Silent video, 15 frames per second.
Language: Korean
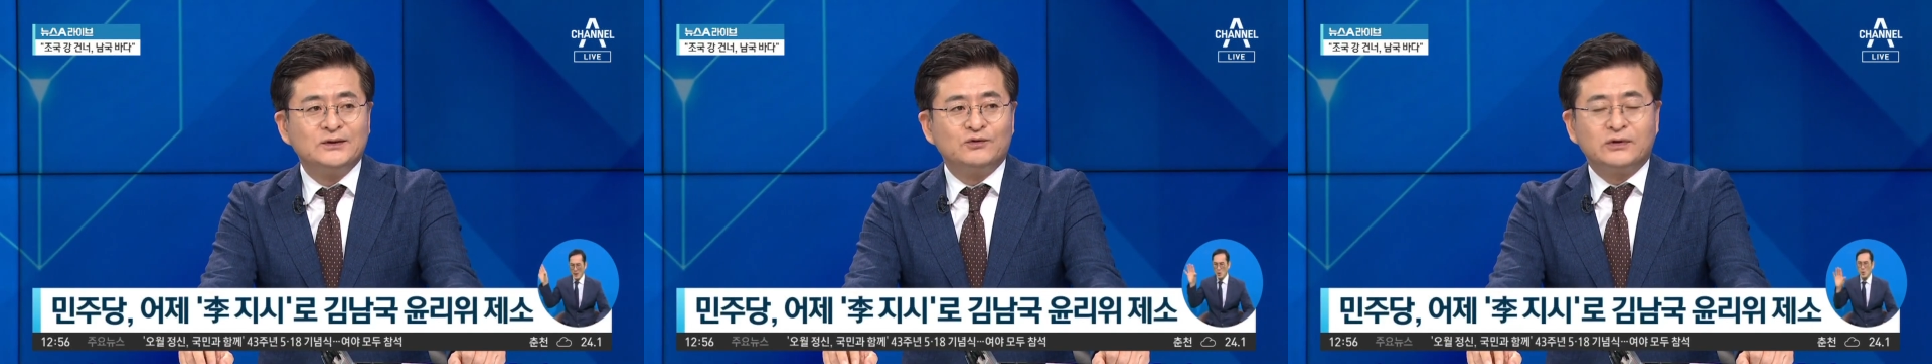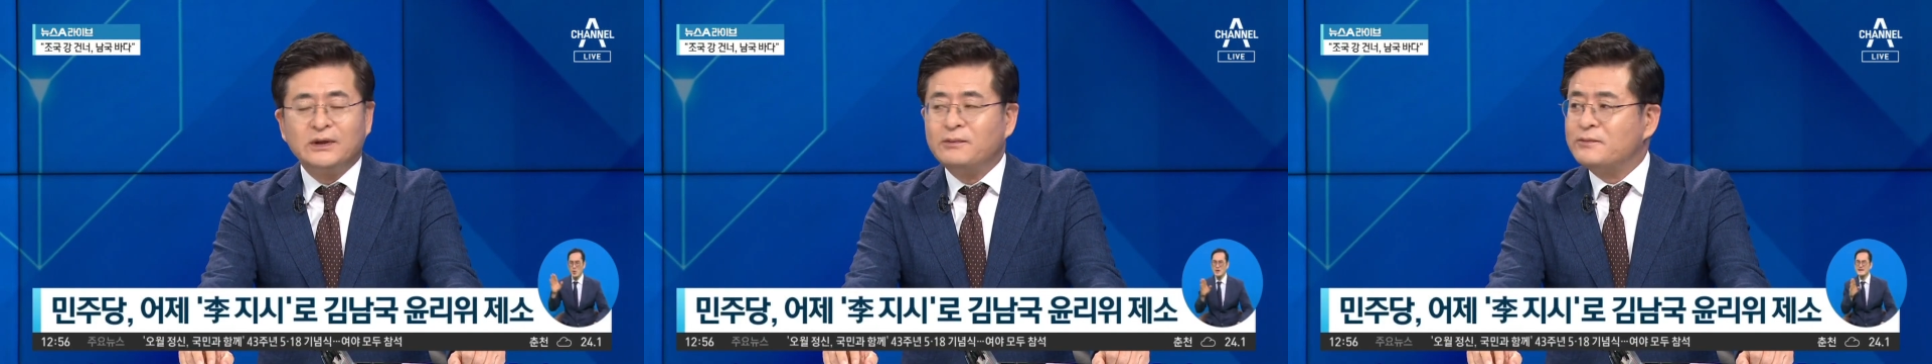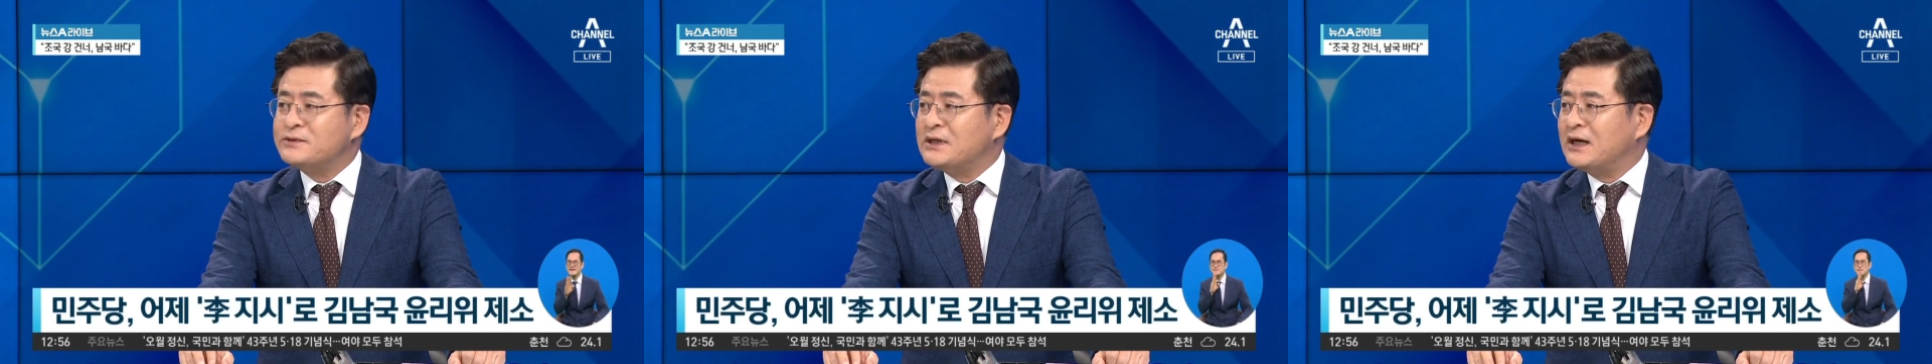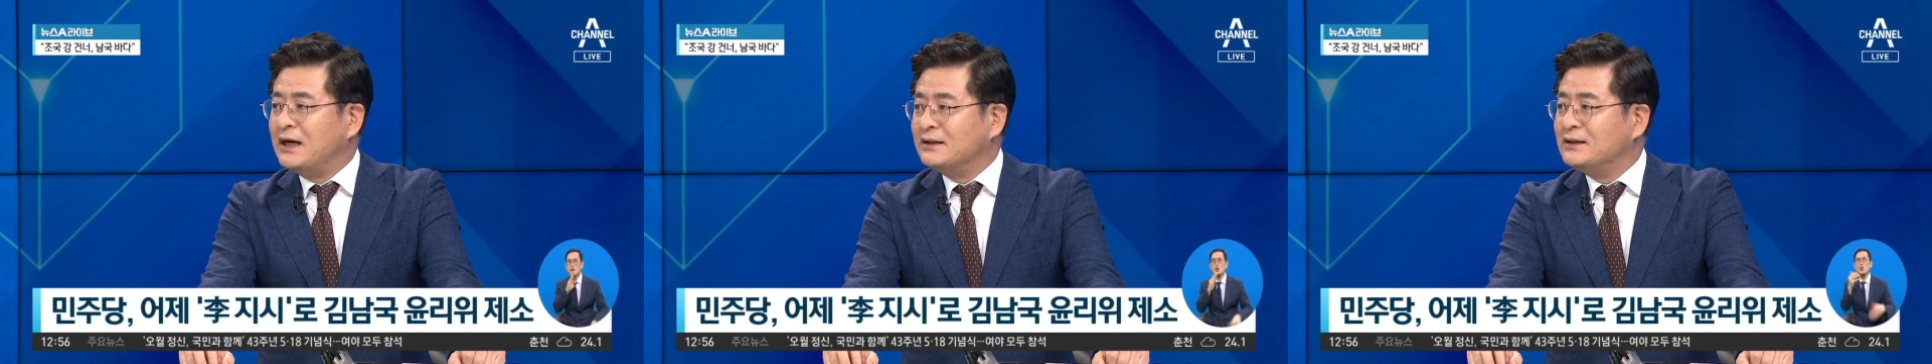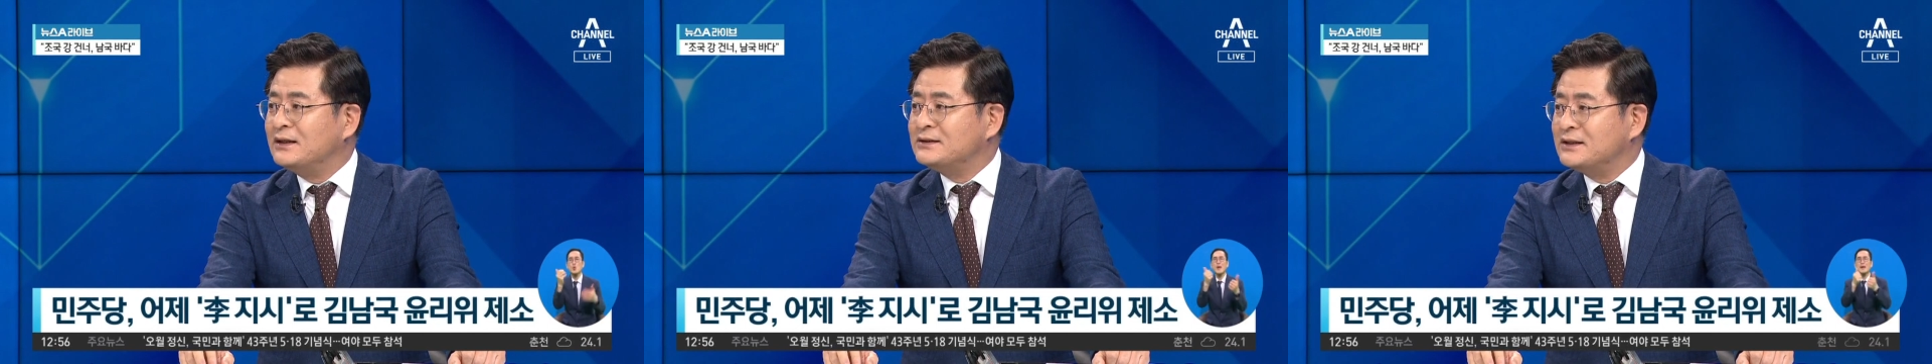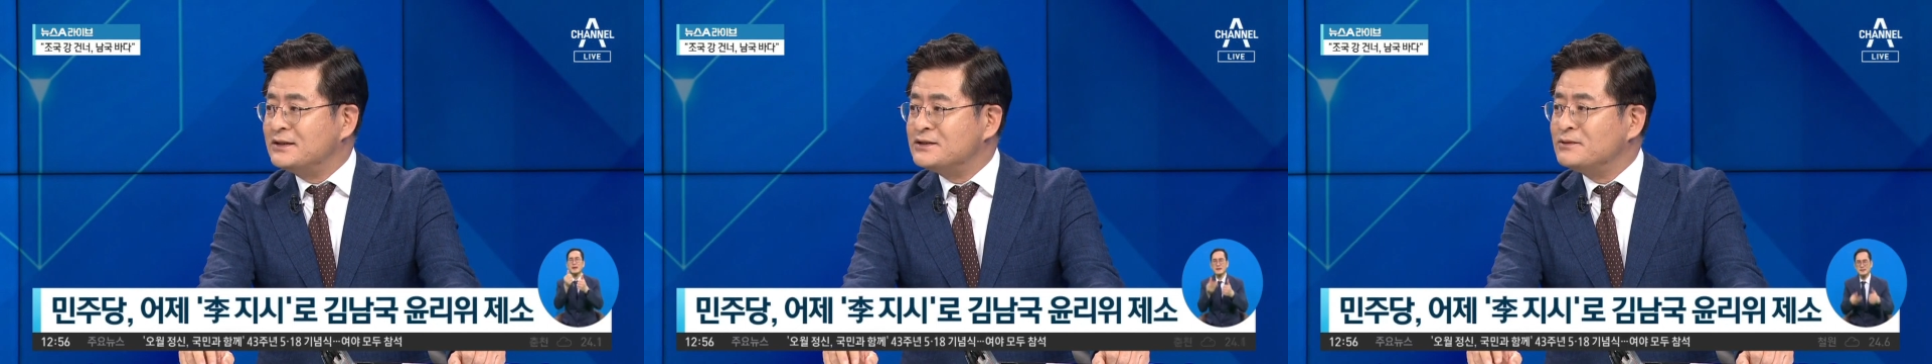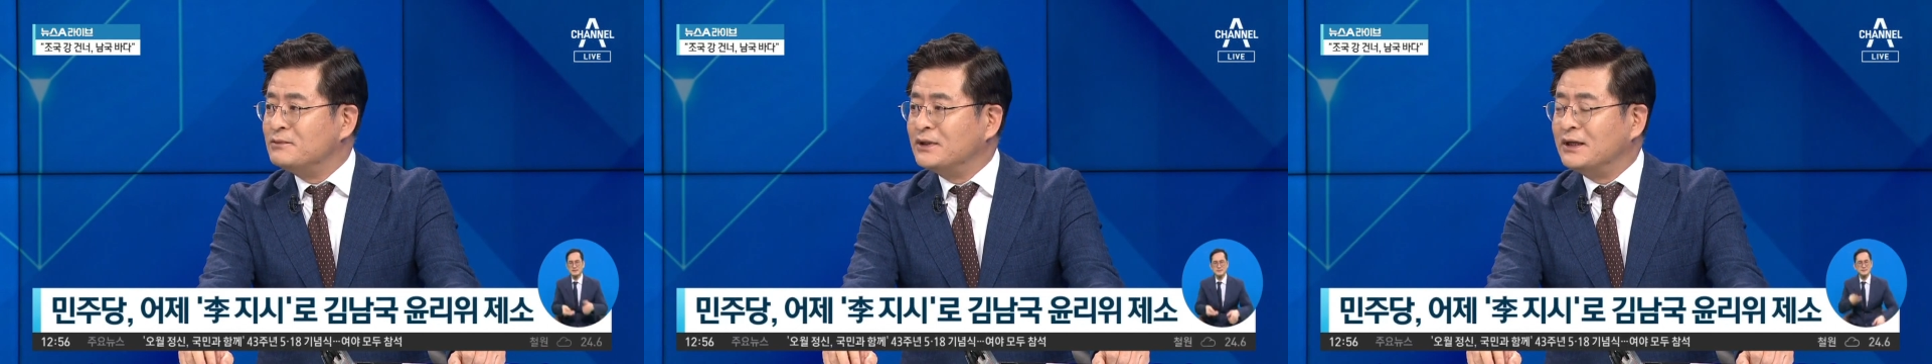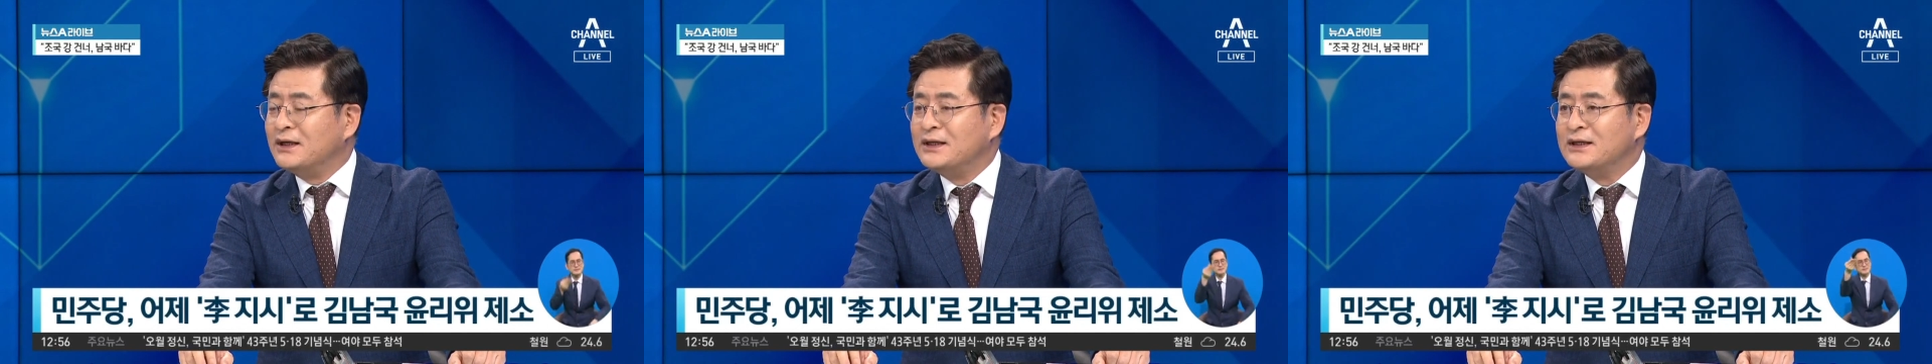국회법상 가능하지
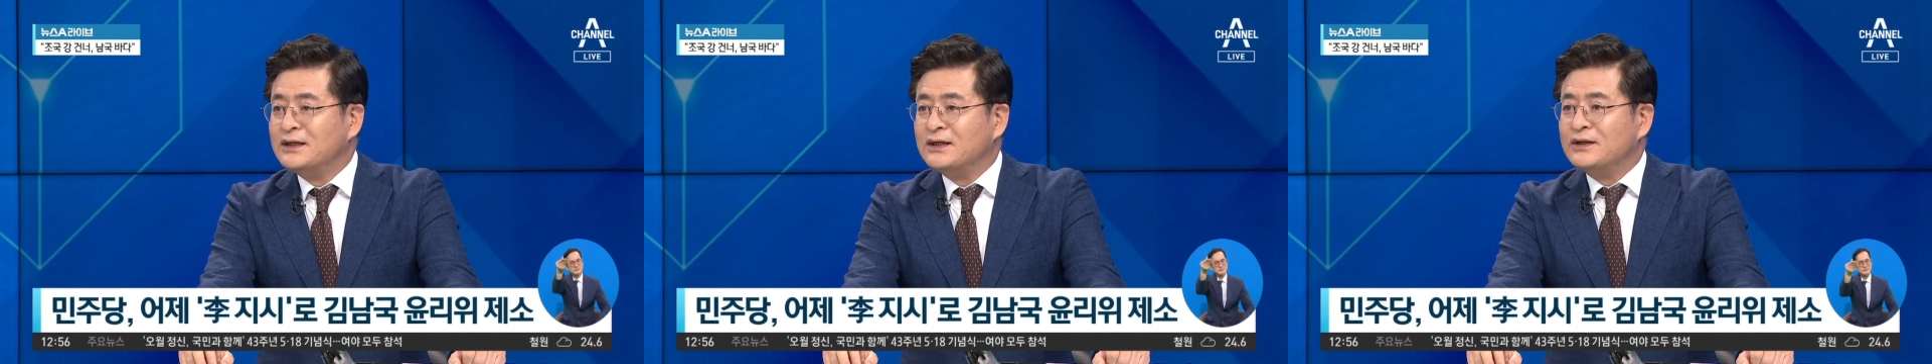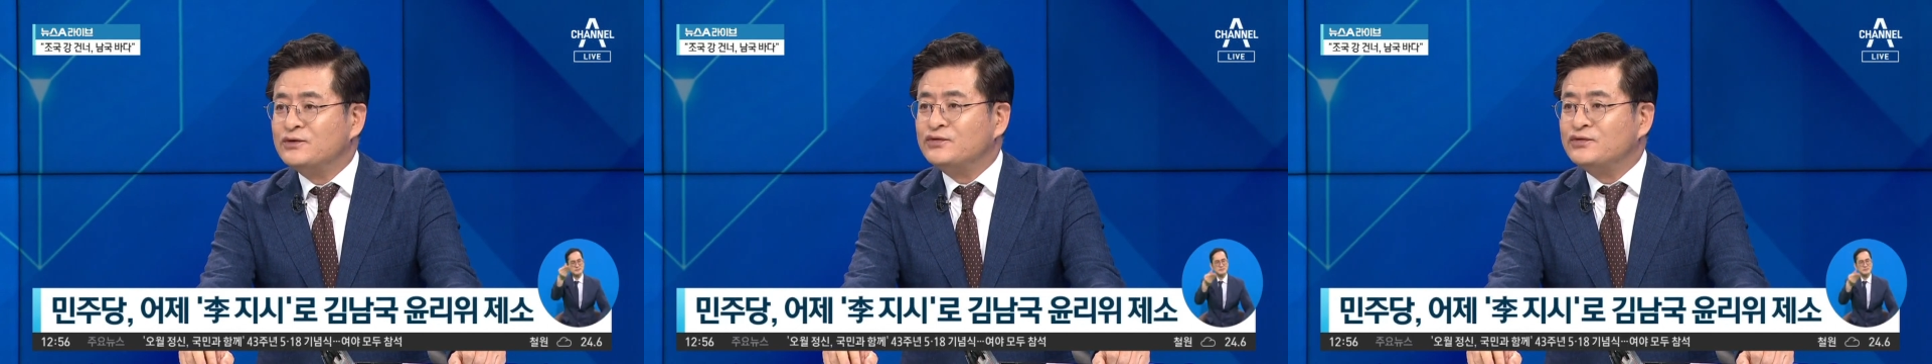않습니다. 아하.